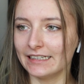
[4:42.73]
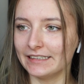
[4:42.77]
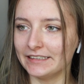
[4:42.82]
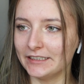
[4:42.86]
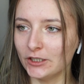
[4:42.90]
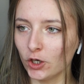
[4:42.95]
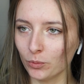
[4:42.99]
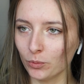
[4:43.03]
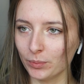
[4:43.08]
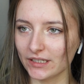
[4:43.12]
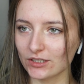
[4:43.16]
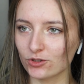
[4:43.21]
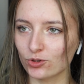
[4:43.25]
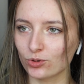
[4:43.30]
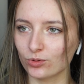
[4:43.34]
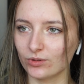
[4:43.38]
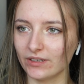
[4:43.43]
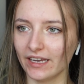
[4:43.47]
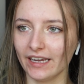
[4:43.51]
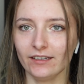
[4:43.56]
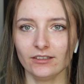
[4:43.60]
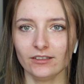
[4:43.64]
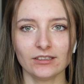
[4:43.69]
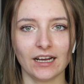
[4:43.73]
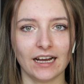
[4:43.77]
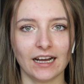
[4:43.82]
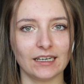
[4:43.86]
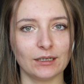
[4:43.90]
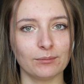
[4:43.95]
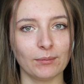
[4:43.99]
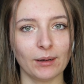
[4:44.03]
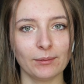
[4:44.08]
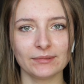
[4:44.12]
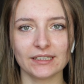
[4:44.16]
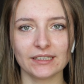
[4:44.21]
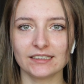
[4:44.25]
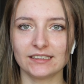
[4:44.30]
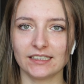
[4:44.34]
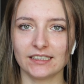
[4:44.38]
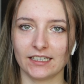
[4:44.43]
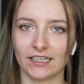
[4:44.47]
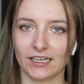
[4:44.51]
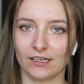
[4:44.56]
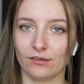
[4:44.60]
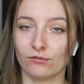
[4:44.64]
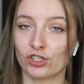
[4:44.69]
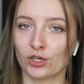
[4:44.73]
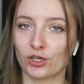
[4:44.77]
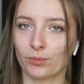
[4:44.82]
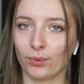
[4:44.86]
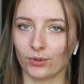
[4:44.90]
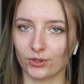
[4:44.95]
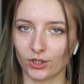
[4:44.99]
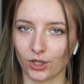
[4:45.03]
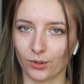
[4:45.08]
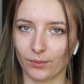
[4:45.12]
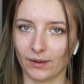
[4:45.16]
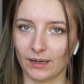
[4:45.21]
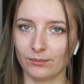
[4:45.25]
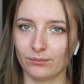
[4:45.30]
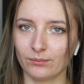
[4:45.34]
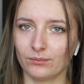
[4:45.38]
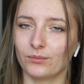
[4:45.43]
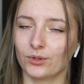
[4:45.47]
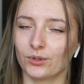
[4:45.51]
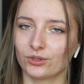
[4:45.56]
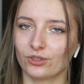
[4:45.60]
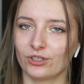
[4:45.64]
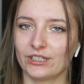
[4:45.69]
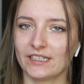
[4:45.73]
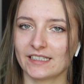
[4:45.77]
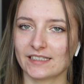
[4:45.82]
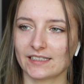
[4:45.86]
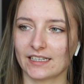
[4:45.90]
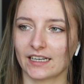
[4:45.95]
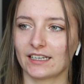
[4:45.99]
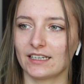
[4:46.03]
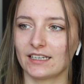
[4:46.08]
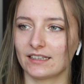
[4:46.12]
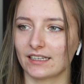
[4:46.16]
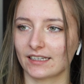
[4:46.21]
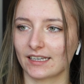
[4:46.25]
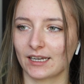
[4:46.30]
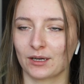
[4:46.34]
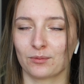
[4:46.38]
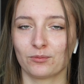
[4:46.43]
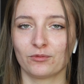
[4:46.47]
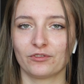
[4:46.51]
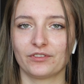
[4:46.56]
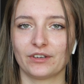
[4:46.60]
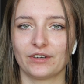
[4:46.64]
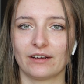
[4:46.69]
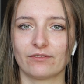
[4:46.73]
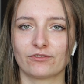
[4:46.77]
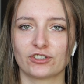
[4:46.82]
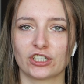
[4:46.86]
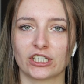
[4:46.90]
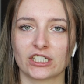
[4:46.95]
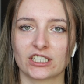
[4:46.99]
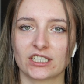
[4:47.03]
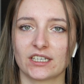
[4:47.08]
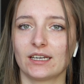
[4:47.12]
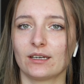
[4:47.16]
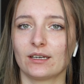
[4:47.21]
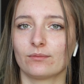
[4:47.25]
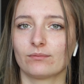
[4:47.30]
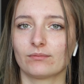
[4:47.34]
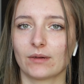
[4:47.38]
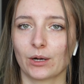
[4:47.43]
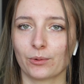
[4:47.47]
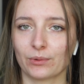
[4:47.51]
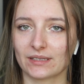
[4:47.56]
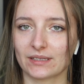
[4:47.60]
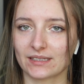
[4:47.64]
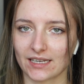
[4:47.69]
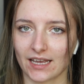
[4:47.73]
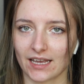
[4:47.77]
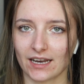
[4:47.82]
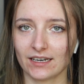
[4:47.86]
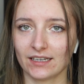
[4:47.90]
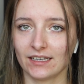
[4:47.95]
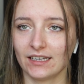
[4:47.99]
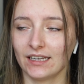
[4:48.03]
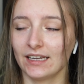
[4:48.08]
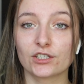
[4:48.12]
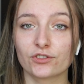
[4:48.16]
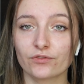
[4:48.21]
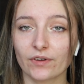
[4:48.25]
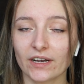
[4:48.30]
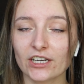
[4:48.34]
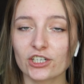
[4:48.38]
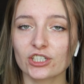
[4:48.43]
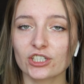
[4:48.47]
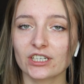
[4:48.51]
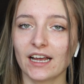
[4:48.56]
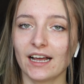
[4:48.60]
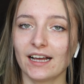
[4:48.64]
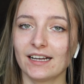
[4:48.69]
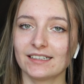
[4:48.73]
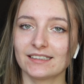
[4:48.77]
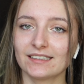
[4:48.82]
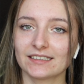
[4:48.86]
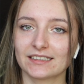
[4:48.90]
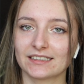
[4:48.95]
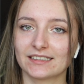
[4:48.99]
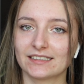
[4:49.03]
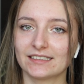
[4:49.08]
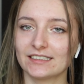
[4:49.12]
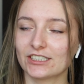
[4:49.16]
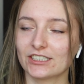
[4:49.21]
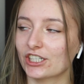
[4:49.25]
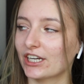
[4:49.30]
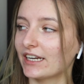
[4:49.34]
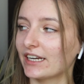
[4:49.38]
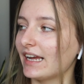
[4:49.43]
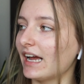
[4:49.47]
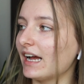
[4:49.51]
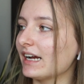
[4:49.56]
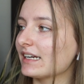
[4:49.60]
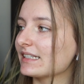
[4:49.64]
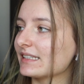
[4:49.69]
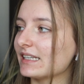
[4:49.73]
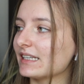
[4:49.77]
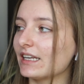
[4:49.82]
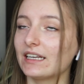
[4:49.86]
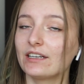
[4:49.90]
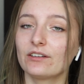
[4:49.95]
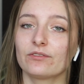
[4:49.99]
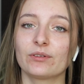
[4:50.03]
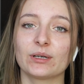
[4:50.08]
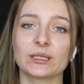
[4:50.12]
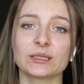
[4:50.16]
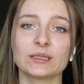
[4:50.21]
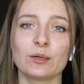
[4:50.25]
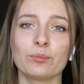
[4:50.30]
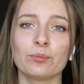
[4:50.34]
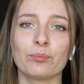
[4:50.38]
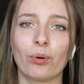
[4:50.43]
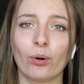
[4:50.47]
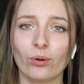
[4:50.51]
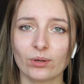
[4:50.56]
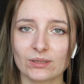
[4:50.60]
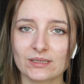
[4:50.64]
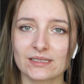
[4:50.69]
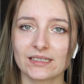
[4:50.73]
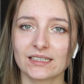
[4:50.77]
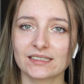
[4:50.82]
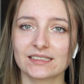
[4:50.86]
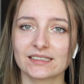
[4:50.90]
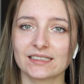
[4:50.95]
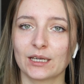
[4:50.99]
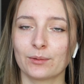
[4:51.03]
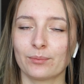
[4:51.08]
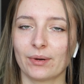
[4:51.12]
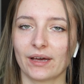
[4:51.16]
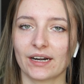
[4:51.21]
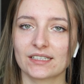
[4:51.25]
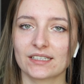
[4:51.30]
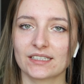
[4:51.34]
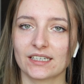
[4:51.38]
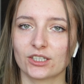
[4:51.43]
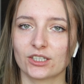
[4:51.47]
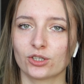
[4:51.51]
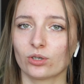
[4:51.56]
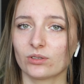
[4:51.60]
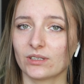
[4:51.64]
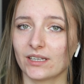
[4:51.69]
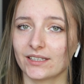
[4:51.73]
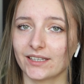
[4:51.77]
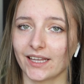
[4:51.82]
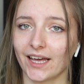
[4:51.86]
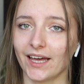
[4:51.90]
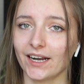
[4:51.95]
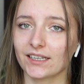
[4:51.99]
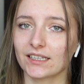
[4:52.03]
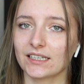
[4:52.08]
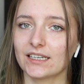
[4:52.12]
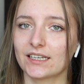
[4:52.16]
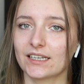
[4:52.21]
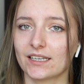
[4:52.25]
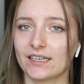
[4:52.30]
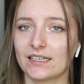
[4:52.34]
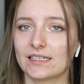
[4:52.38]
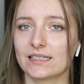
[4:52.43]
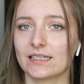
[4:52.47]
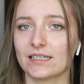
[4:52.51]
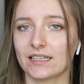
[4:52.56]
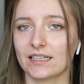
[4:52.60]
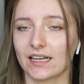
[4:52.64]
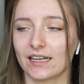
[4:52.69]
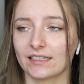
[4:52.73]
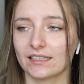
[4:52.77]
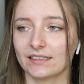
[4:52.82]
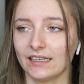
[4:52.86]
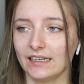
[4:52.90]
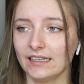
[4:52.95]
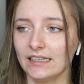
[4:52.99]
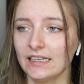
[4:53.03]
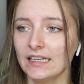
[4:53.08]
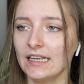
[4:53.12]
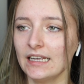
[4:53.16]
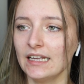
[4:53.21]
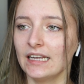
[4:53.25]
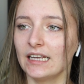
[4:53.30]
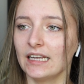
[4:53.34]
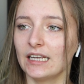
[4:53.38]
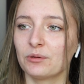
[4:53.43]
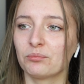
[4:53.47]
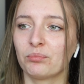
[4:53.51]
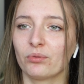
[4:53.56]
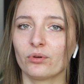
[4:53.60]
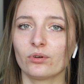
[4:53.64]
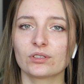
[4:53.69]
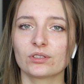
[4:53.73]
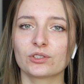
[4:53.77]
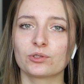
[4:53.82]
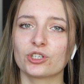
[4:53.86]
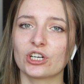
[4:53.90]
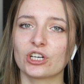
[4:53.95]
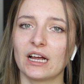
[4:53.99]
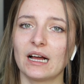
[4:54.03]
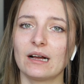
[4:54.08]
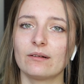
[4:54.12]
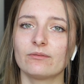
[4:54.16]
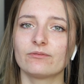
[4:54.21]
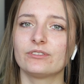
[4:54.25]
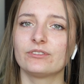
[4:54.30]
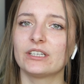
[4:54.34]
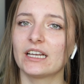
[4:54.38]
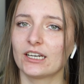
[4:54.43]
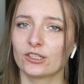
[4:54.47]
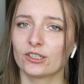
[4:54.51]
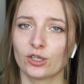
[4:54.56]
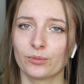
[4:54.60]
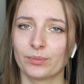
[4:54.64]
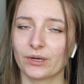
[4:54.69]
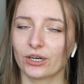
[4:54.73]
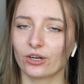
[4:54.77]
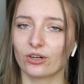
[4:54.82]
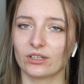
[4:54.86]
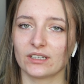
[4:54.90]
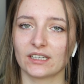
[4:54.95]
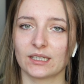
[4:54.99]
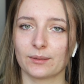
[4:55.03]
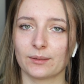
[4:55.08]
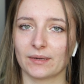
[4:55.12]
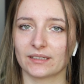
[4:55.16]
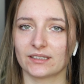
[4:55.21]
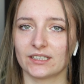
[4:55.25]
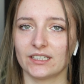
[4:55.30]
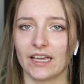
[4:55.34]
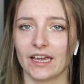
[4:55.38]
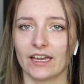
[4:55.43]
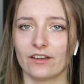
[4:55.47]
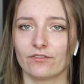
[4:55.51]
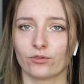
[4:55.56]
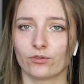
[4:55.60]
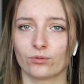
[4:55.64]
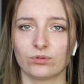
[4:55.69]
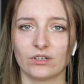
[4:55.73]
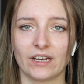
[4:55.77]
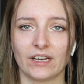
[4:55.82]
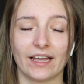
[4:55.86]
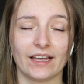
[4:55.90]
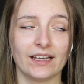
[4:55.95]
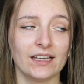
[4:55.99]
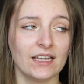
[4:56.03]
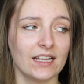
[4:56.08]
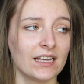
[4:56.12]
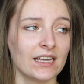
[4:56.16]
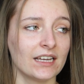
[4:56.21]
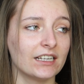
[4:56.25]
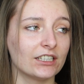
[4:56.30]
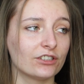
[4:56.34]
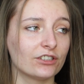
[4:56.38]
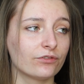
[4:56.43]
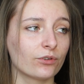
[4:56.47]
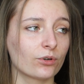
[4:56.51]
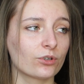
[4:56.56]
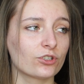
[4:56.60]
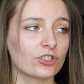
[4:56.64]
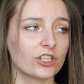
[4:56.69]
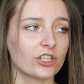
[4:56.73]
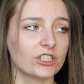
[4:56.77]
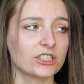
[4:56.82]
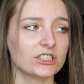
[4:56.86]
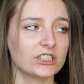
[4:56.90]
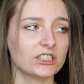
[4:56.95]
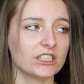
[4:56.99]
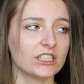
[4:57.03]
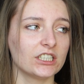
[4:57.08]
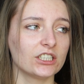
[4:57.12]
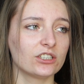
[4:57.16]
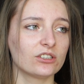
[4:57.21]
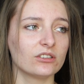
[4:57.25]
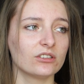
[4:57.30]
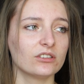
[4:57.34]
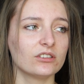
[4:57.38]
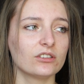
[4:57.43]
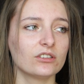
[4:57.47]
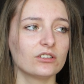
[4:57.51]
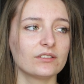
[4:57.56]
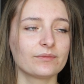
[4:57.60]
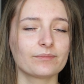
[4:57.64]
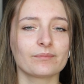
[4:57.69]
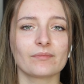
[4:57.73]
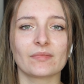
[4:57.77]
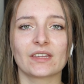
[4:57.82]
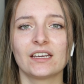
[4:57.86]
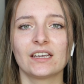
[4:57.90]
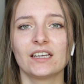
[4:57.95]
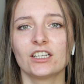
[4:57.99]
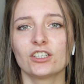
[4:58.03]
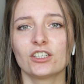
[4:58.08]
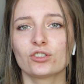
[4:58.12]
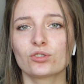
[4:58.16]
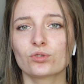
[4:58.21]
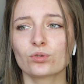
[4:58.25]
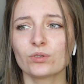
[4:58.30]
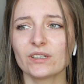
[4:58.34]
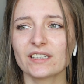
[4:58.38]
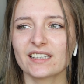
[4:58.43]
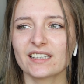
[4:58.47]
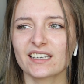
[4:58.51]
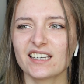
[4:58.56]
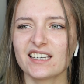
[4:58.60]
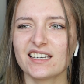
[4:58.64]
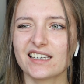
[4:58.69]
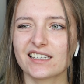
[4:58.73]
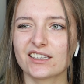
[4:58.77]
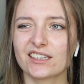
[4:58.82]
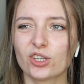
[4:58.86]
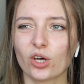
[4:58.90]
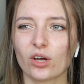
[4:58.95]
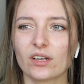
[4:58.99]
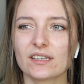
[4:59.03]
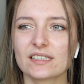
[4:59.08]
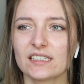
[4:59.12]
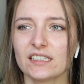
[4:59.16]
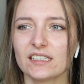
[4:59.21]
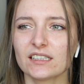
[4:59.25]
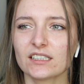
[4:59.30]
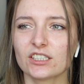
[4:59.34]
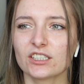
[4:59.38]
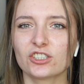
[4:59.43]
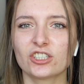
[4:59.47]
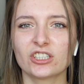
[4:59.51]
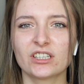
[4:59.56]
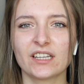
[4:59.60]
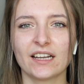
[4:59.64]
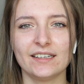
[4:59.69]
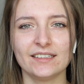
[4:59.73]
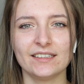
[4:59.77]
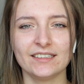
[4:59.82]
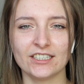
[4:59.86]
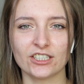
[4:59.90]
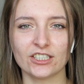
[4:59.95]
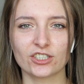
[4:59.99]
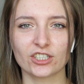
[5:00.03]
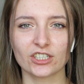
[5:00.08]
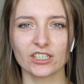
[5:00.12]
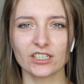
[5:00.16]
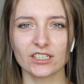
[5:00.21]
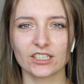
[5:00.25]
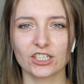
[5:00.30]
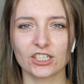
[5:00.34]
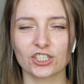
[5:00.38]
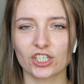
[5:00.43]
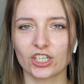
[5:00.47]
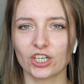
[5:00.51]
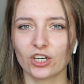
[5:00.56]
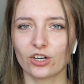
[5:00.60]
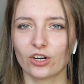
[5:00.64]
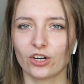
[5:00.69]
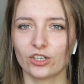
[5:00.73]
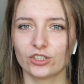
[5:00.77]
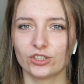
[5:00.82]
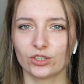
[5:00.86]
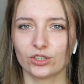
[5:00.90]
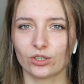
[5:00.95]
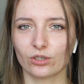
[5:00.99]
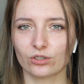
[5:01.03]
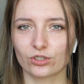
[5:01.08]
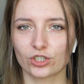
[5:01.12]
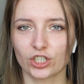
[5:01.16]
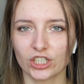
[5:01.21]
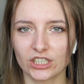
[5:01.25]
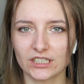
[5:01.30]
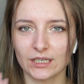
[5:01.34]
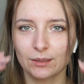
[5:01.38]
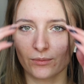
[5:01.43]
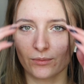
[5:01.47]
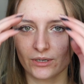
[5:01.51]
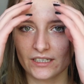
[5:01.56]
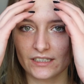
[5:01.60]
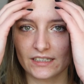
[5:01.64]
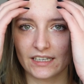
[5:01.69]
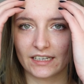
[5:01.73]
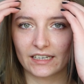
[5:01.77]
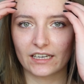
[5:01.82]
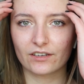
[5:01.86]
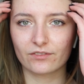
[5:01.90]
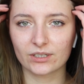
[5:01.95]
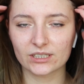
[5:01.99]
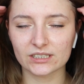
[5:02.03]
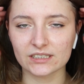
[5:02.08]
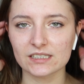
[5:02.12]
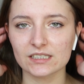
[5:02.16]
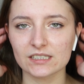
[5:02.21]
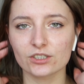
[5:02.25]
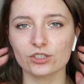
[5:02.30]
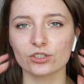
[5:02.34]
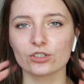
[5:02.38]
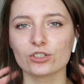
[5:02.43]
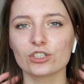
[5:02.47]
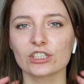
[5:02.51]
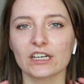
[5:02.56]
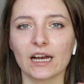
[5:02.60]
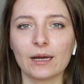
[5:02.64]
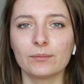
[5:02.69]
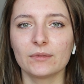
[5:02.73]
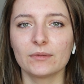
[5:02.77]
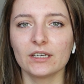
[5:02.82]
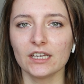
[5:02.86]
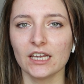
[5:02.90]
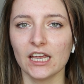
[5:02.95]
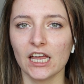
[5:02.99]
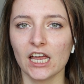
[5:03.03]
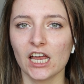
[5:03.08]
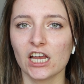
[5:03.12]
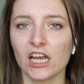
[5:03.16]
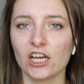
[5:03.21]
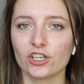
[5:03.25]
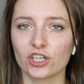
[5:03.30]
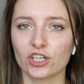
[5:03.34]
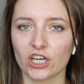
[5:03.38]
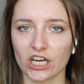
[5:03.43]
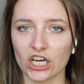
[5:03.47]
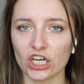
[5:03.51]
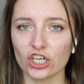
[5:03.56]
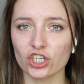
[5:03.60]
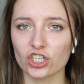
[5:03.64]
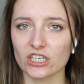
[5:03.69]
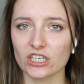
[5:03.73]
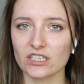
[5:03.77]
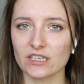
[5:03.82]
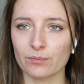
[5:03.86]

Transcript: Nie obiecuję, ale mam nadzieję, że podołam, bo to jest taki, tak jak mówiłam wcześniej, mały cel. Zwłaszcza, że ja chcę właśnie poznać najbardziej Donetart i Christine Hanna, bo słyszałam wiele dobrego na temat jej w ogóle e, twórczości czuję taki niedosyt czytelniczy, jeżeli chodzi o życie moje takie właśnie z książkami, że jeszcze